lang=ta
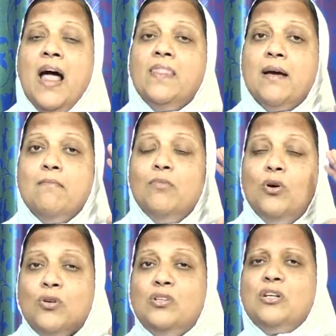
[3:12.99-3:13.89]
அந்த
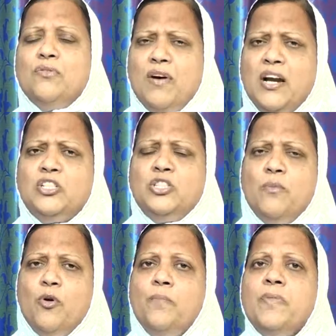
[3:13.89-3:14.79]
மூன்று
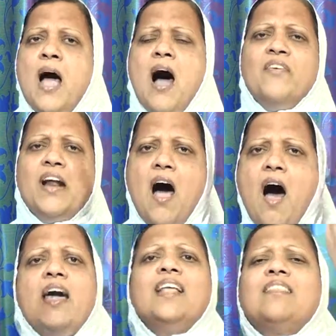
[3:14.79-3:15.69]
வருஷமும் அவர்
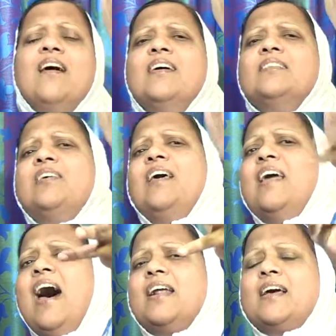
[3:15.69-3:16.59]
ஆயுத்தங்கள்
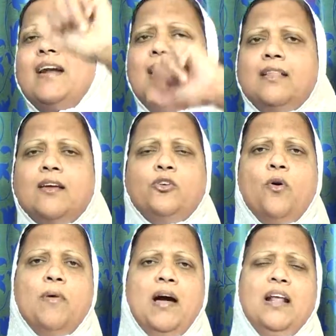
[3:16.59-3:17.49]
செய்தார் கரங்களை
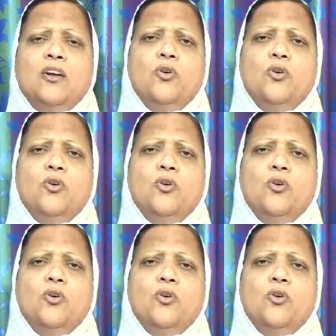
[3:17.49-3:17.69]
தட்டுவோமாக